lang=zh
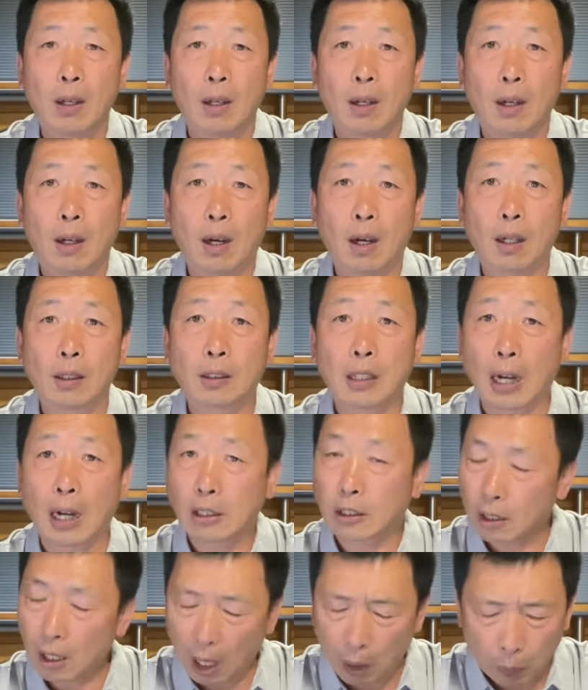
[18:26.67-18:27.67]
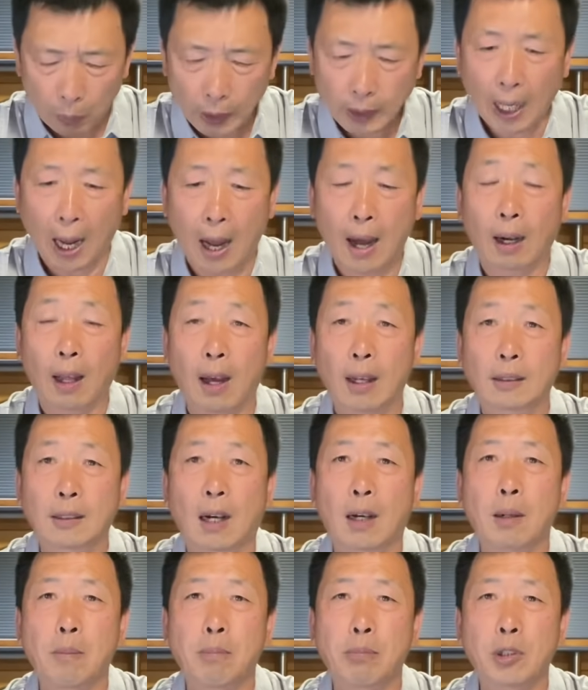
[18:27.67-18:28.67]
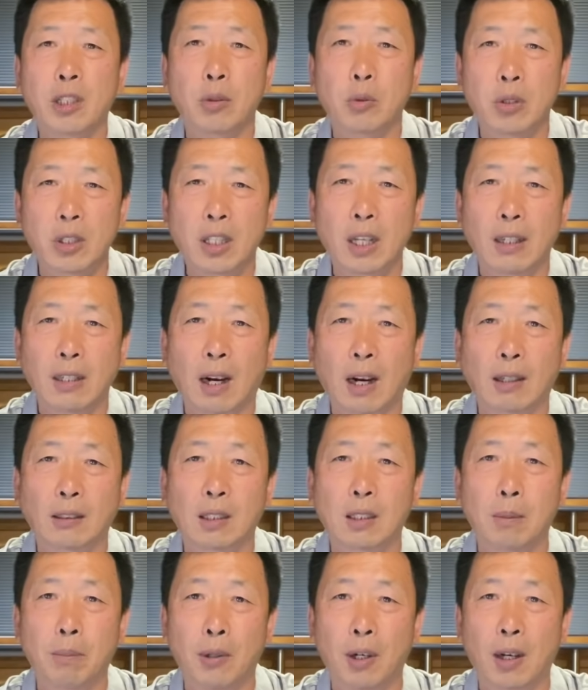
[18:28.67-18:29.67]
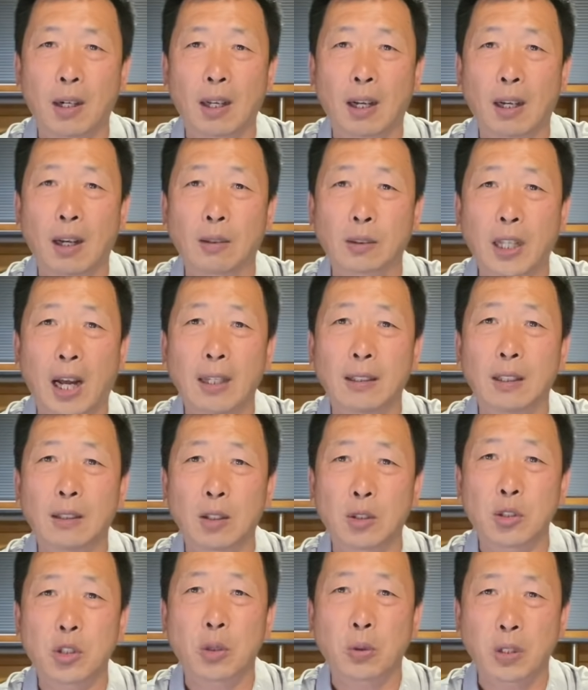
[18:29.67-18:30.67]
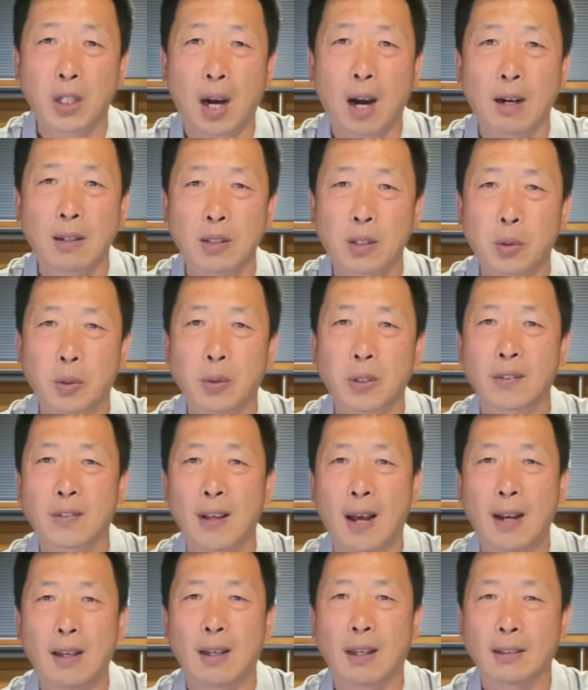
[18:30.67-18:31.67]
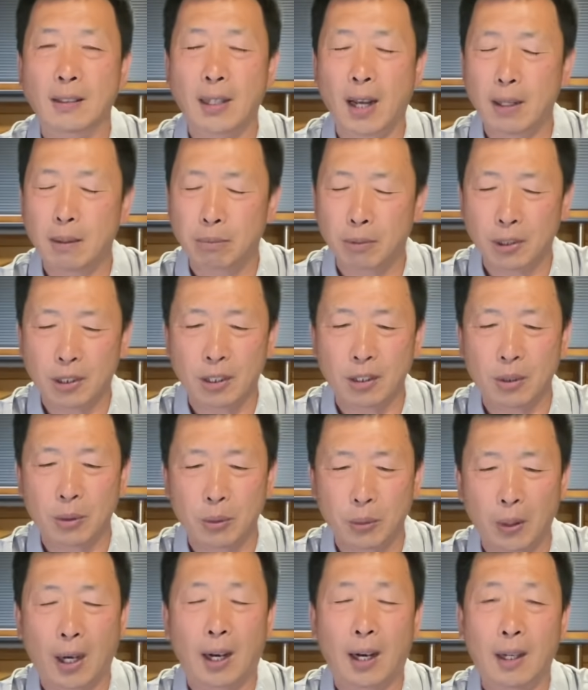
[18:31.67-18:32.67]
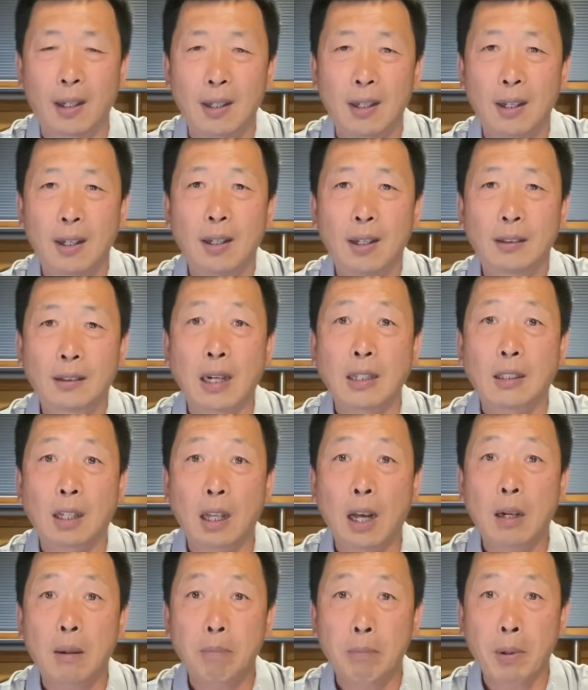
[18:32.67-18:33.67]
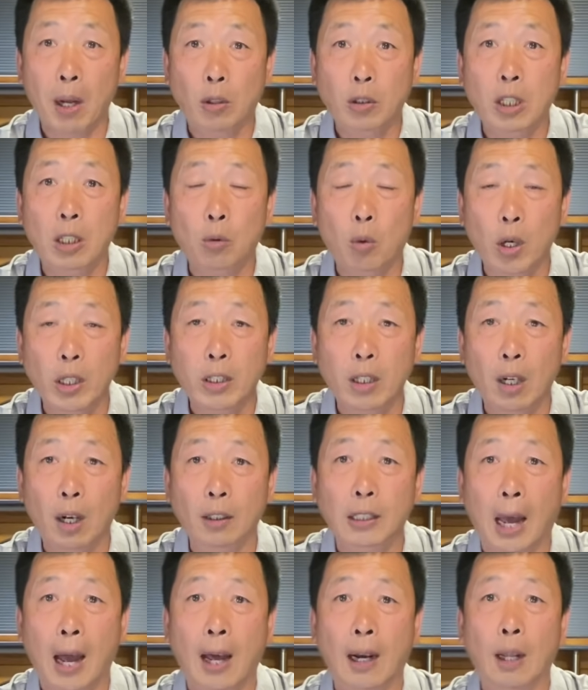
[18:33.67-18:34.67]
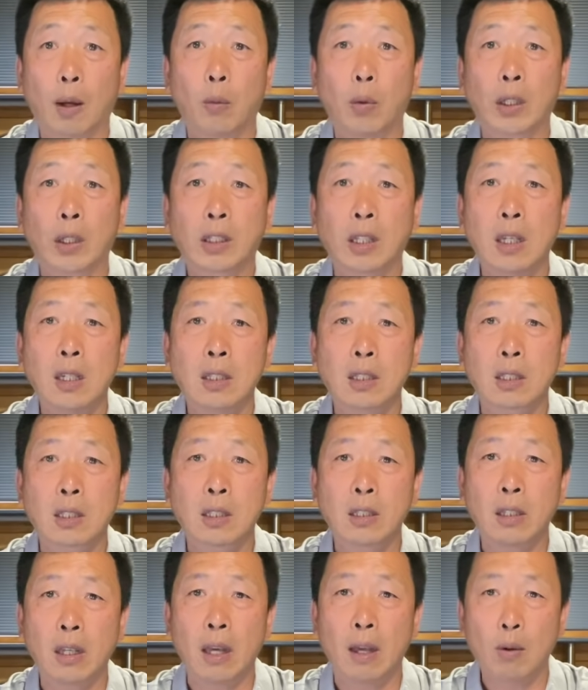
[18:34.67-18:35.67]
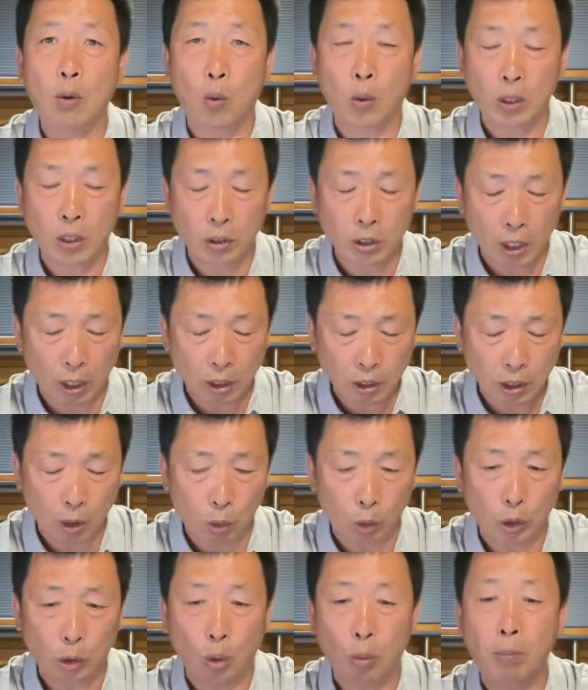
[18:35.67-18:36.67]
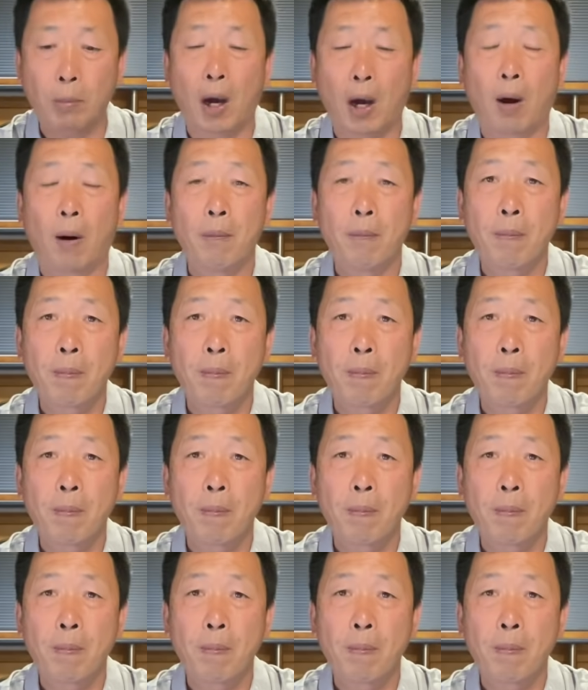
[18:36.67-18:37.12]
啊，打只要我打了，当然不至于现场直播了。老太太都九十二、九十三了，那也不至于啊。但是她表示，我只要打了，我第一时间我就向社会通报。